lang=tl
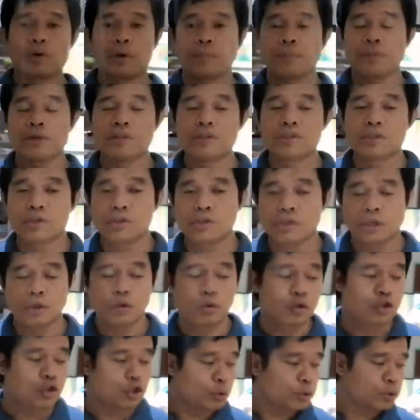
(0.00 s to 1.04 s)
po ng video sa
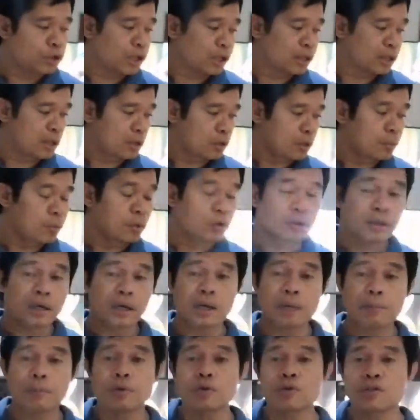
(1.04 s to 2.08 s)
YouTube channel ko po
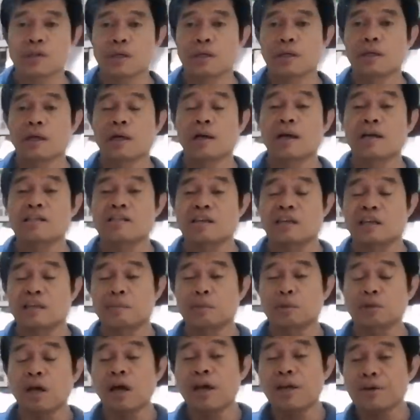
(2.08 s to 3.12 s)
dahil po sa nagkasakit
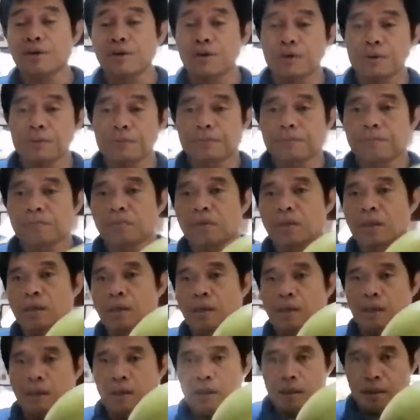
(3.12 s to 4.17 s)
po tayo
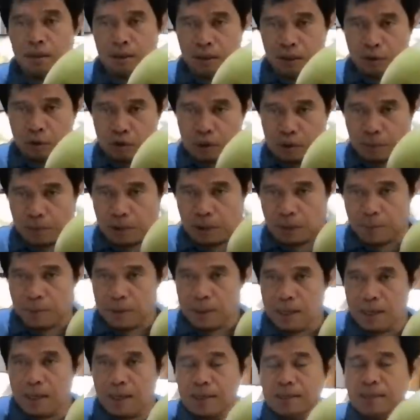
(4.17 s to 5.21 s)
dito sa
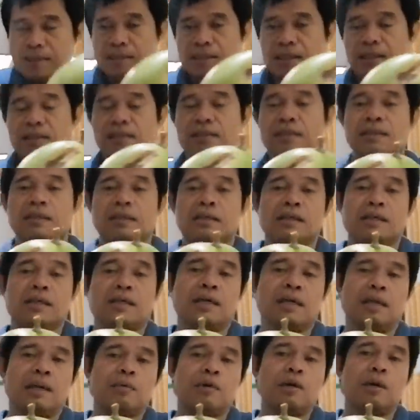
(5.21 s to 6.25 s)
Pilipinas at uh,
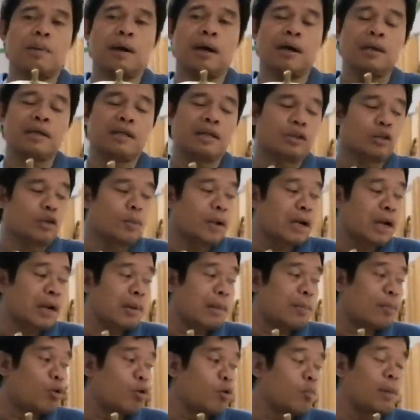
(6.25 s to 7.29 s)
alam mo naman dito
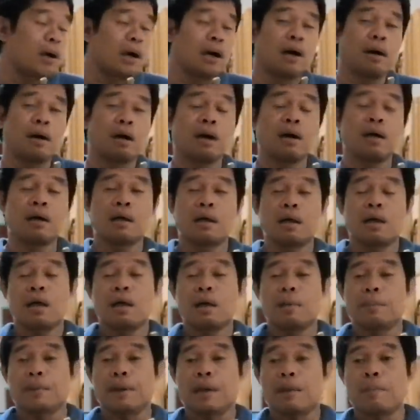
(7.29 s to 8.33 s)
marami pong mga
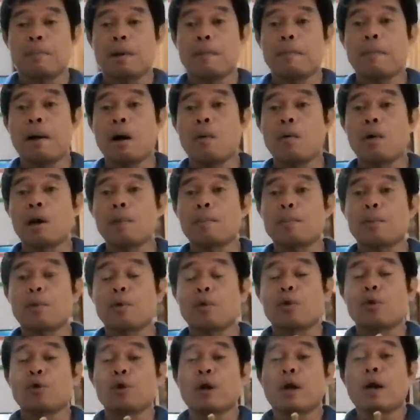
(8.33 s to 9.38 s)
pinagbabawal
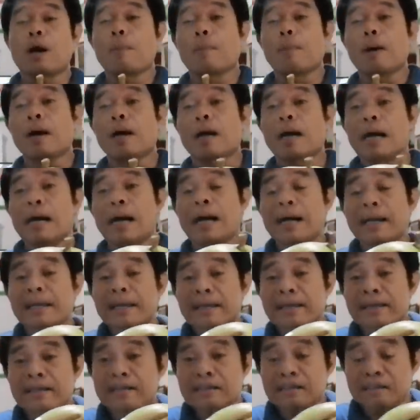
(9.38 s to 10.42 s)
po na
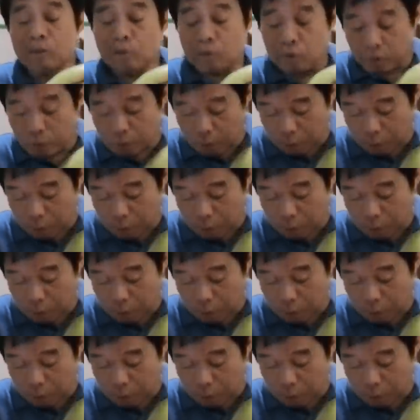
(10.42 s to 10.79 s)
pagkain